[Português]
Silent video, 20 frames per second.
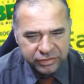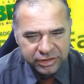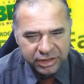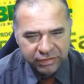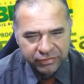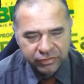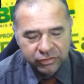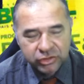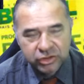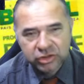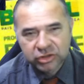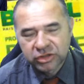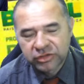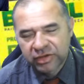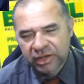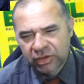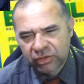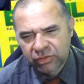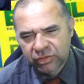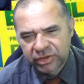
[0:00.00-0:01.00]
já viu os seus
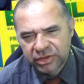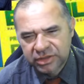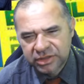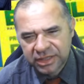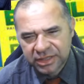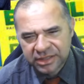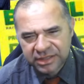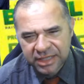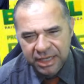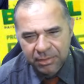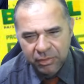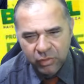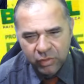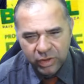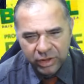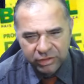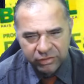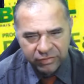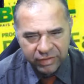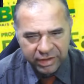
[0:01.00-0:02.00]
valores, já sabe
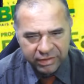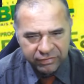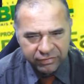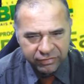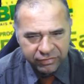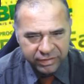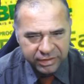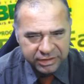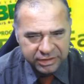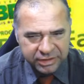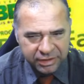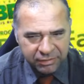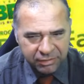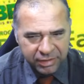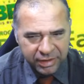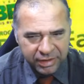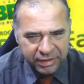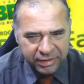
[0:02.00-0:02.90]
quanto vai receber,